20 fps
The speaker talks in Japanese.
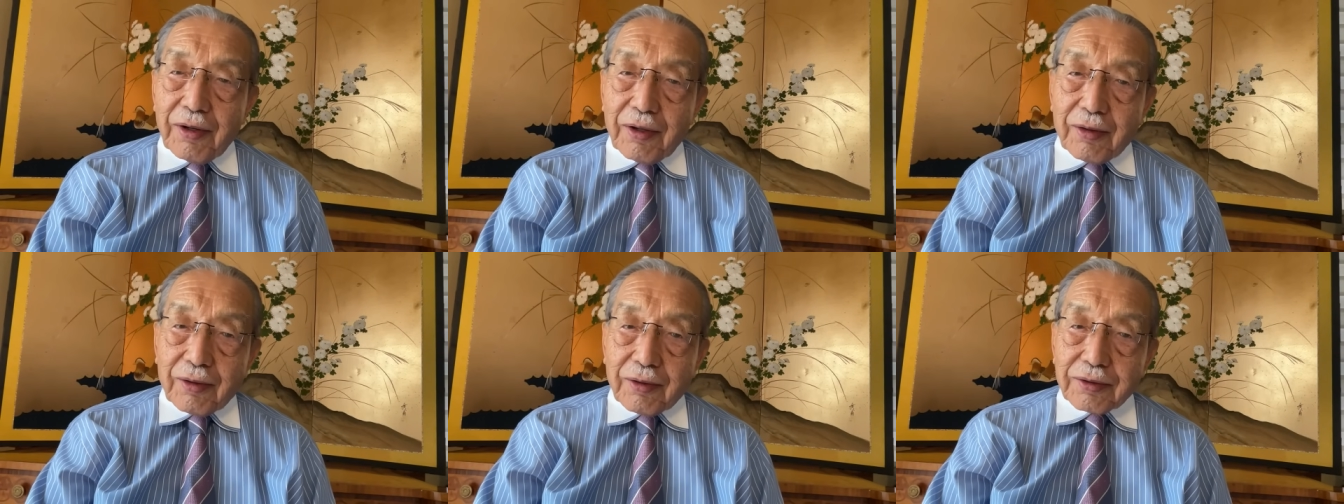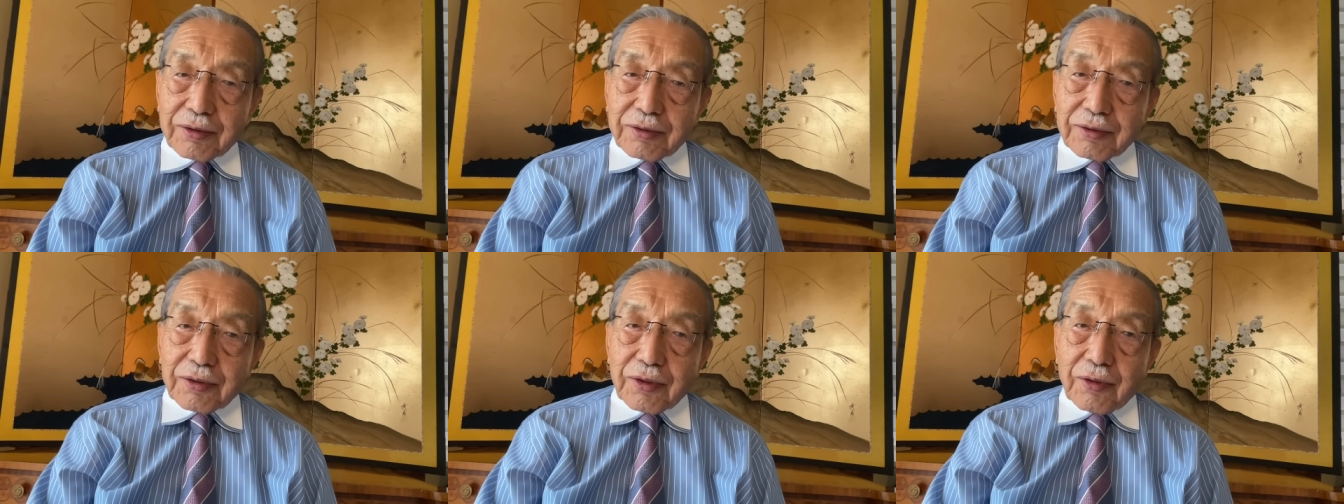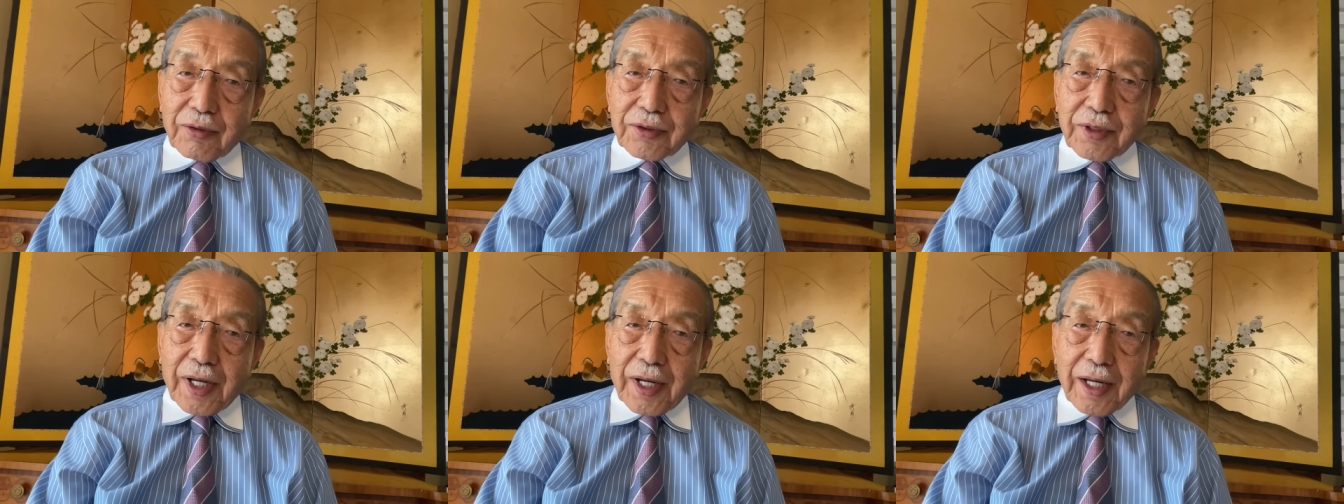という
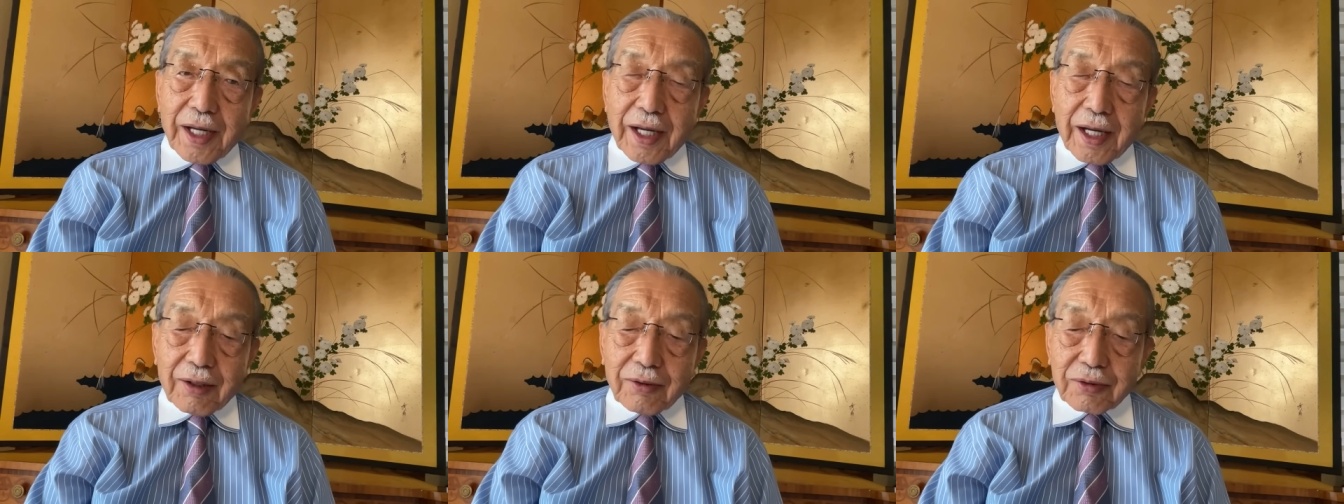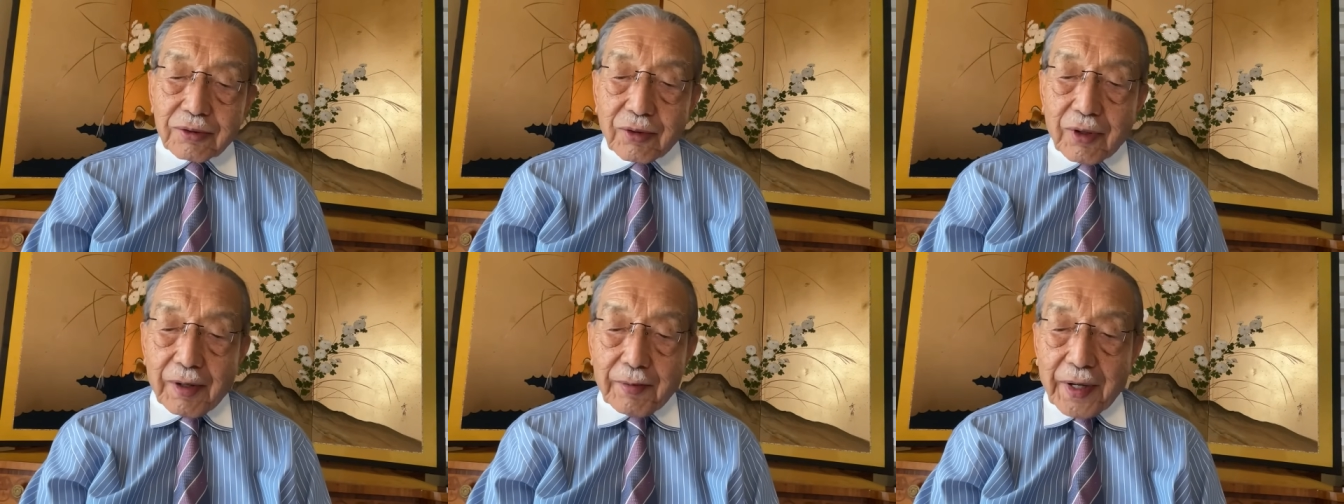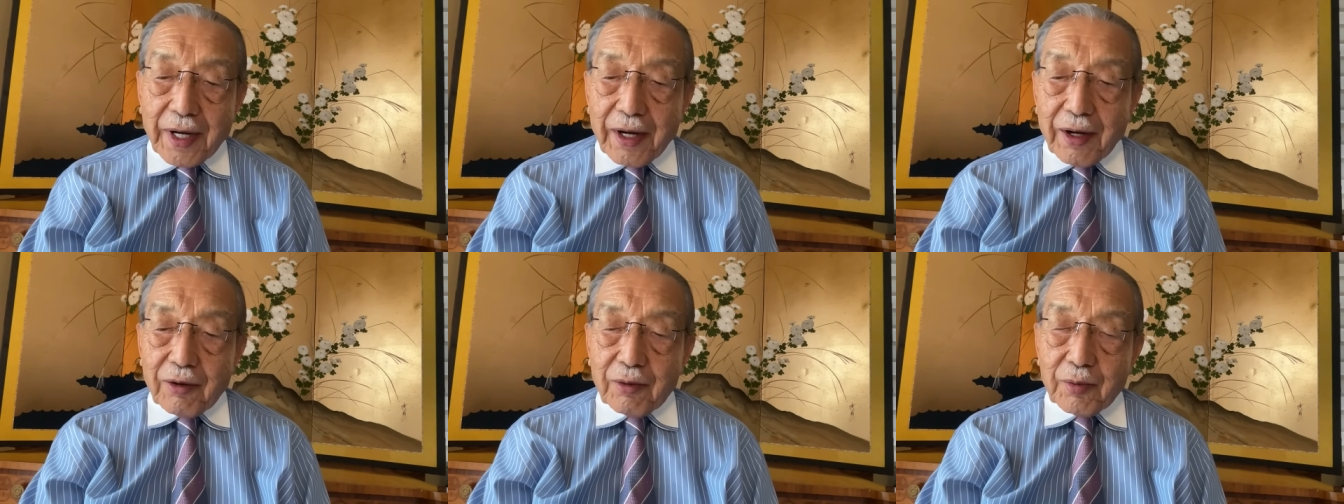ようなことが、
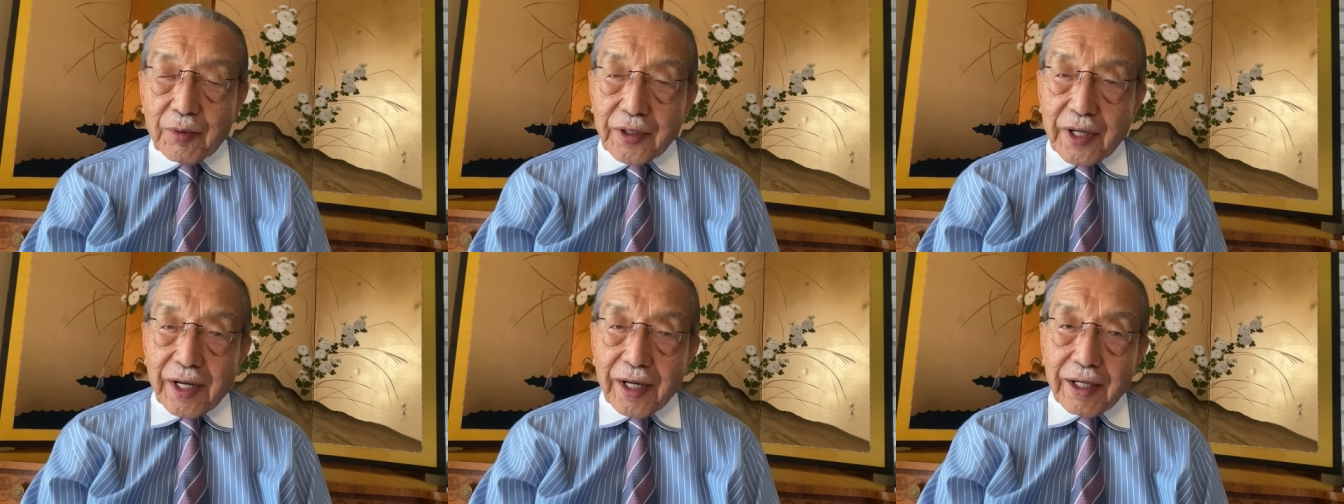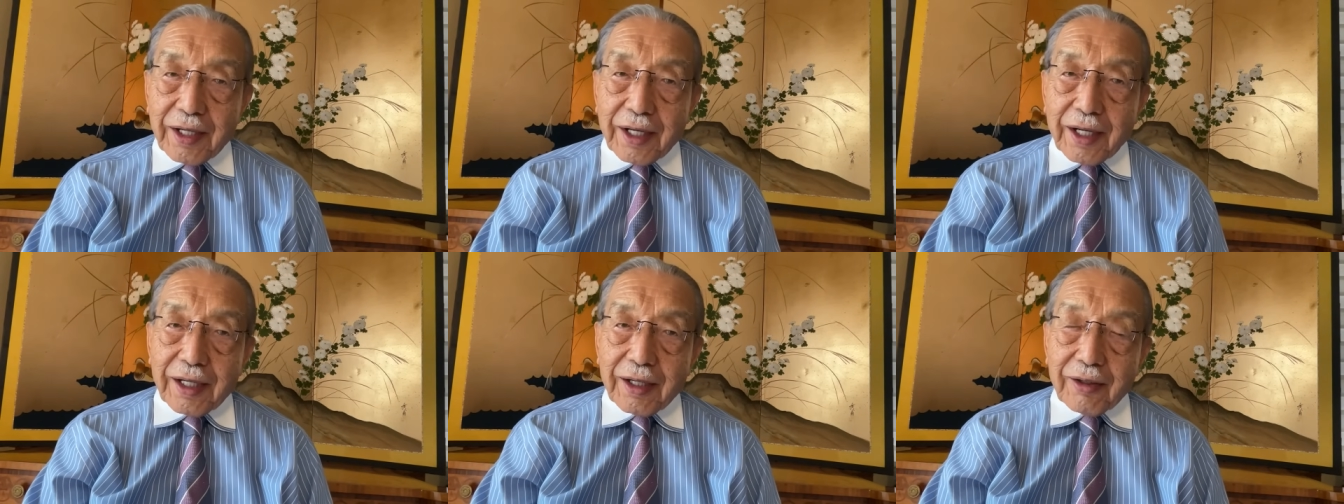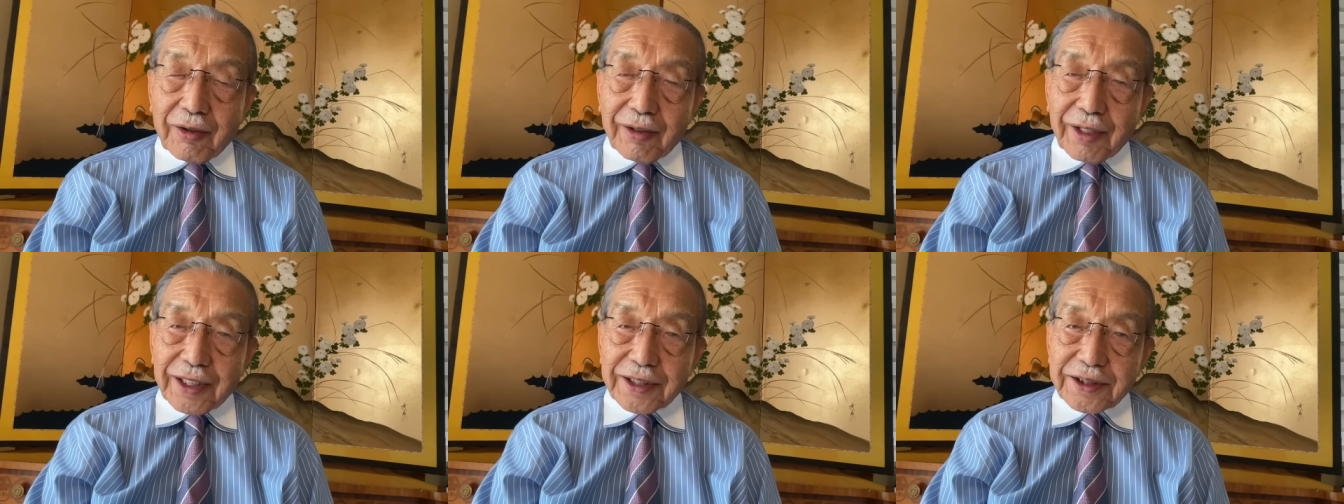主な
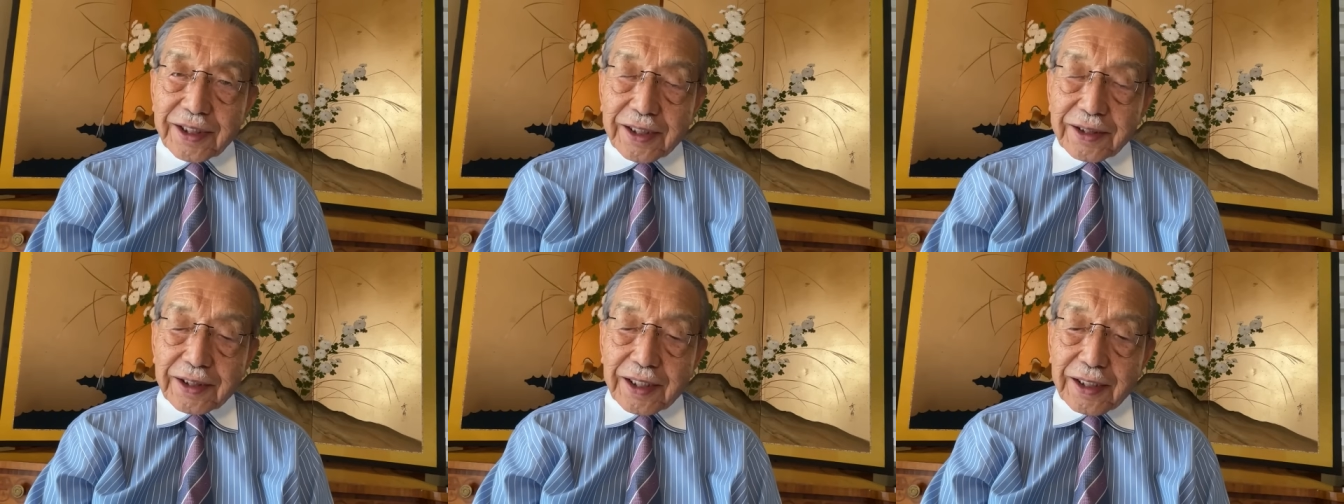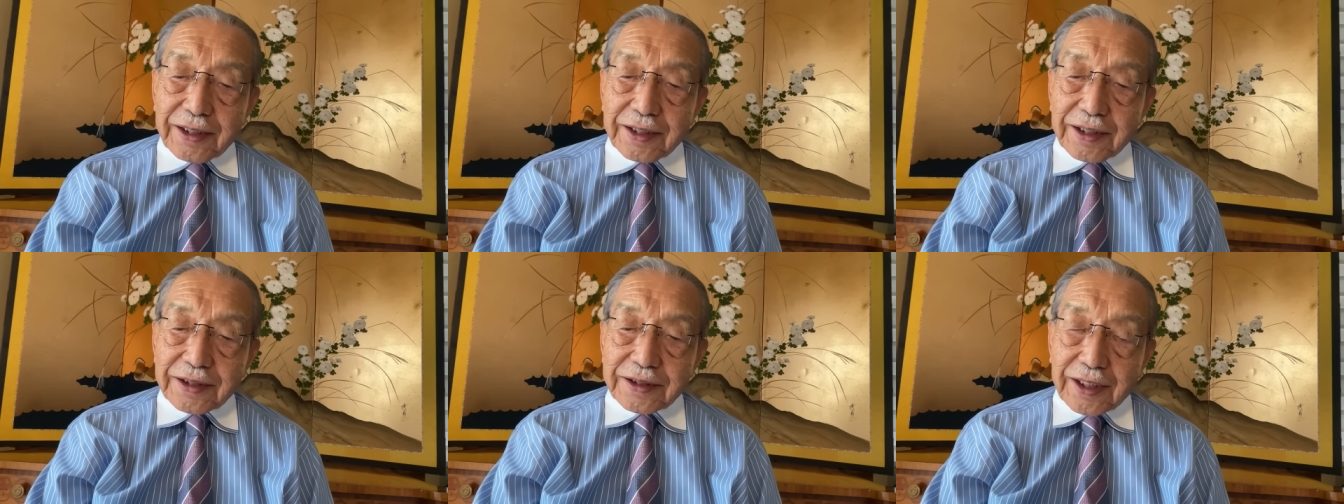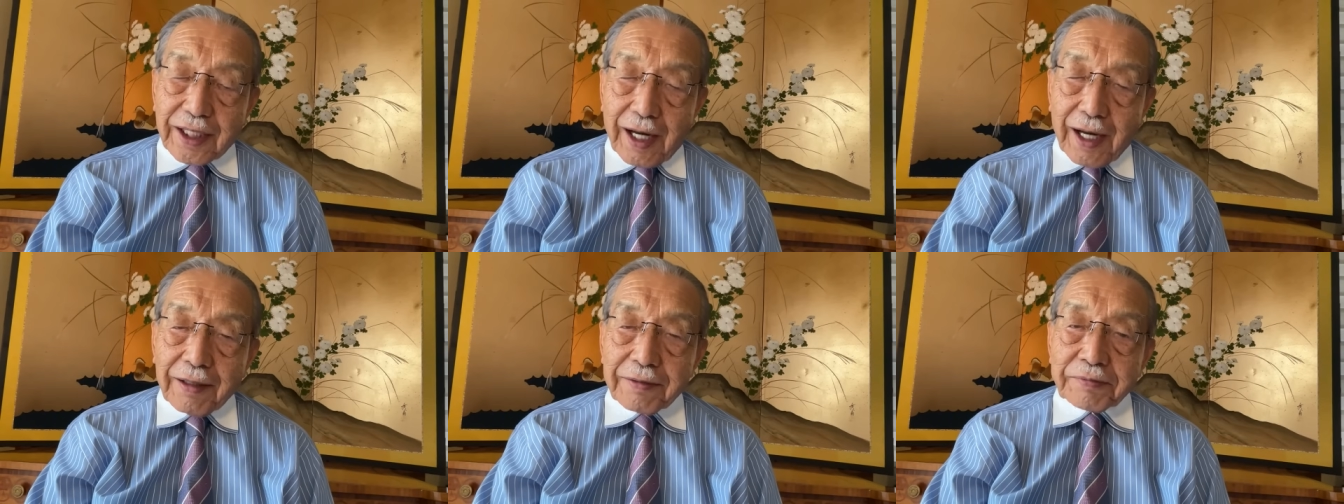お話だったんで
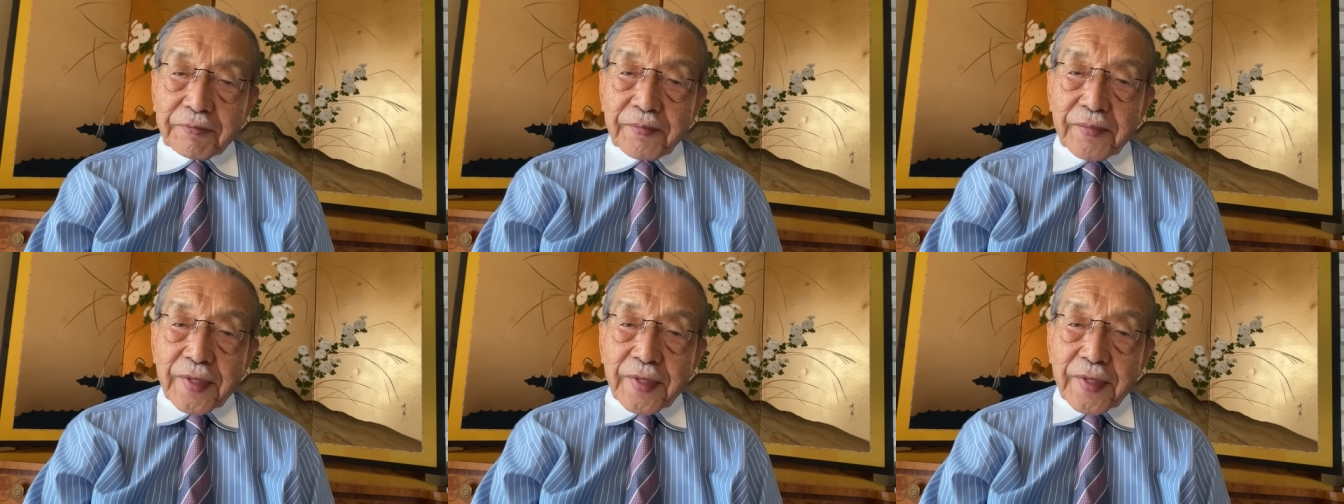すが、